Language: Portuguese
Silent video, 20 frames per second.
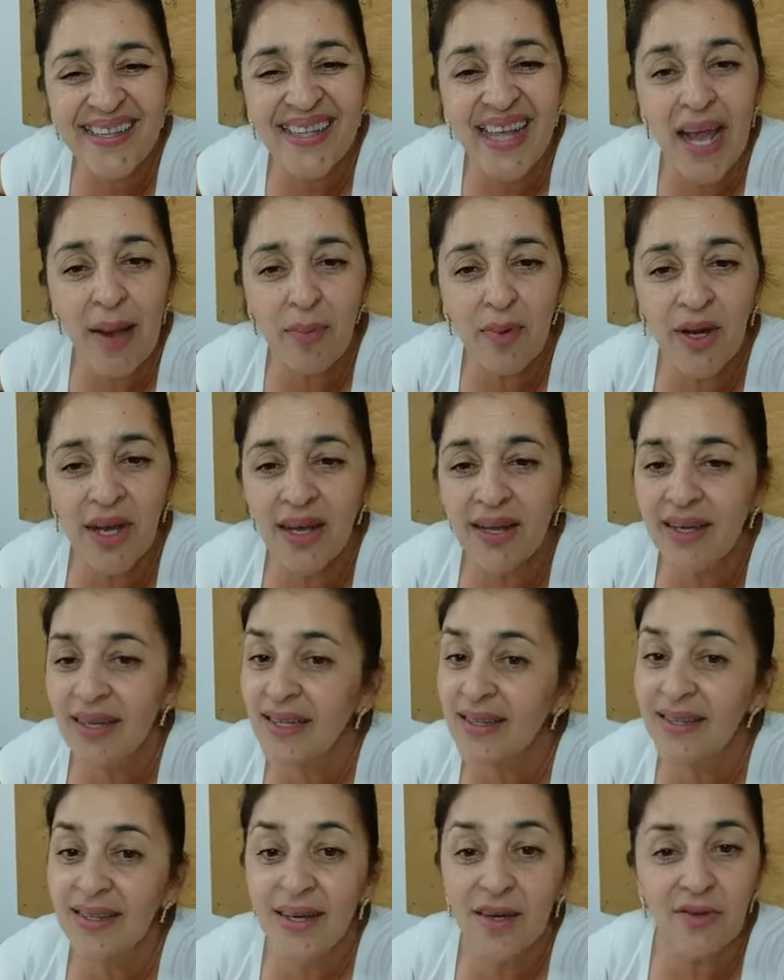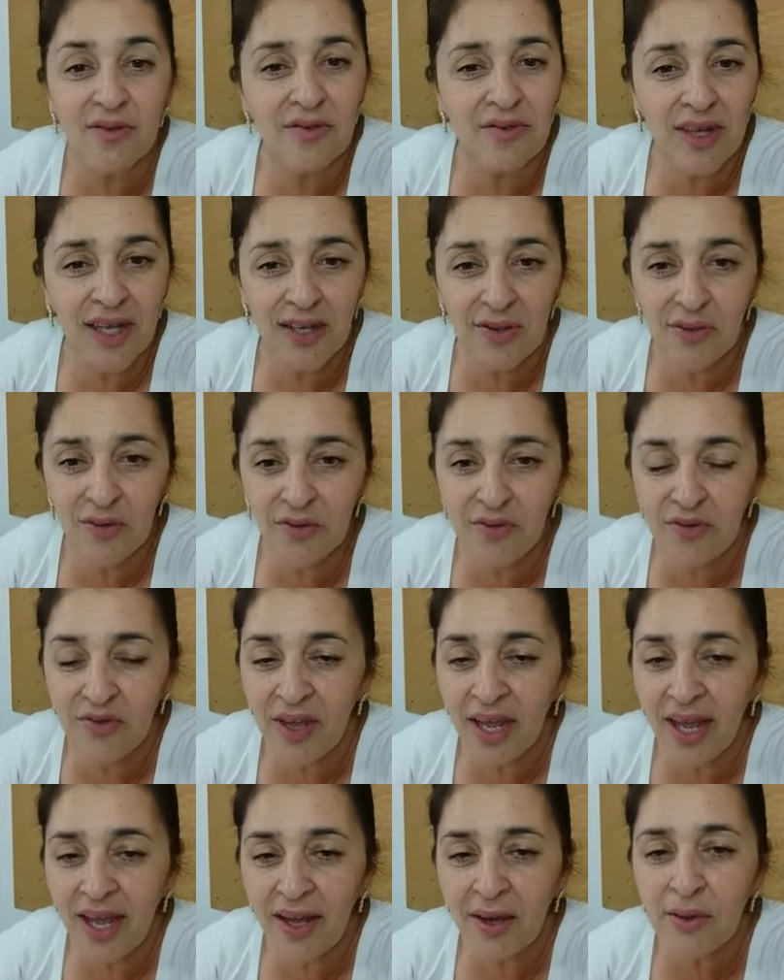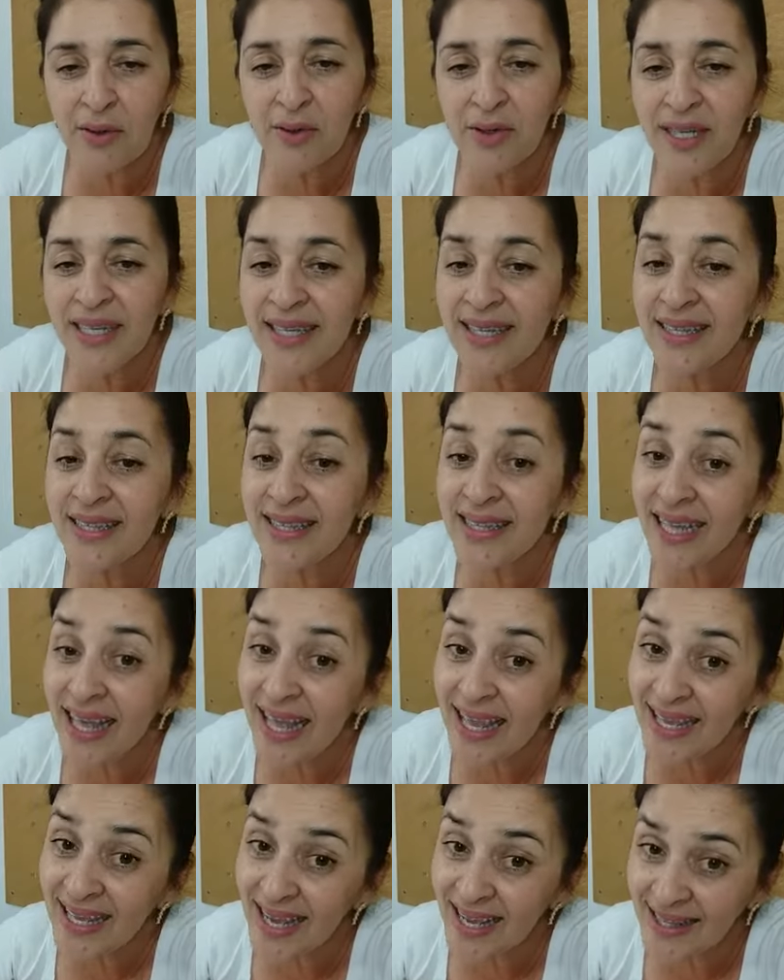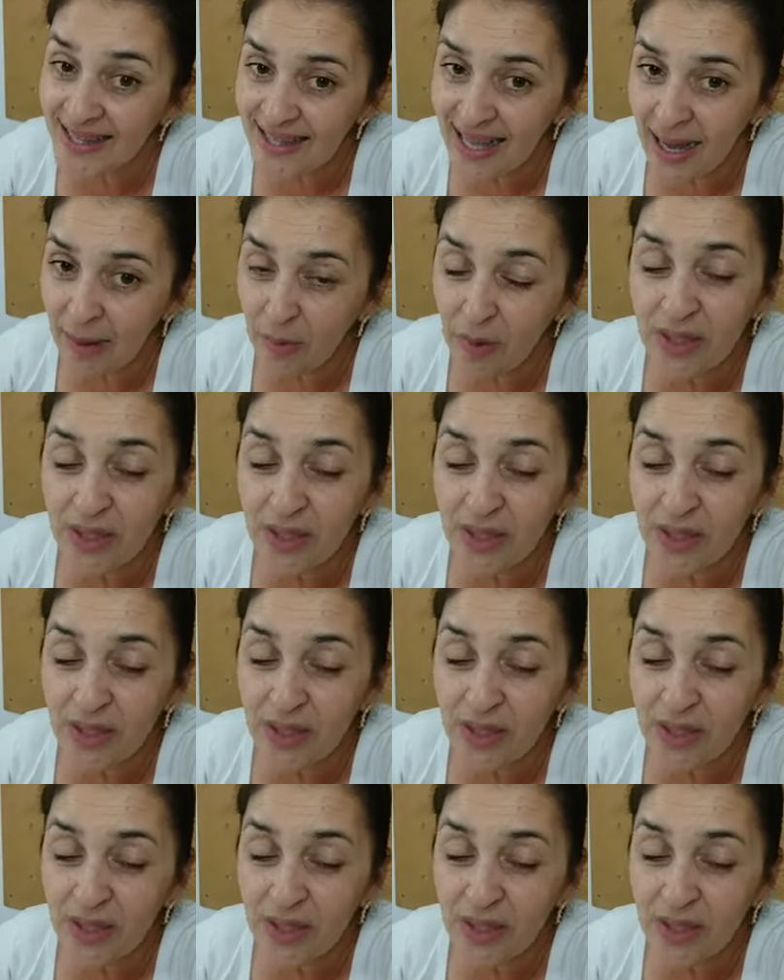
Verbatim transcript: Débora, não vendo ferro e nem a tábua.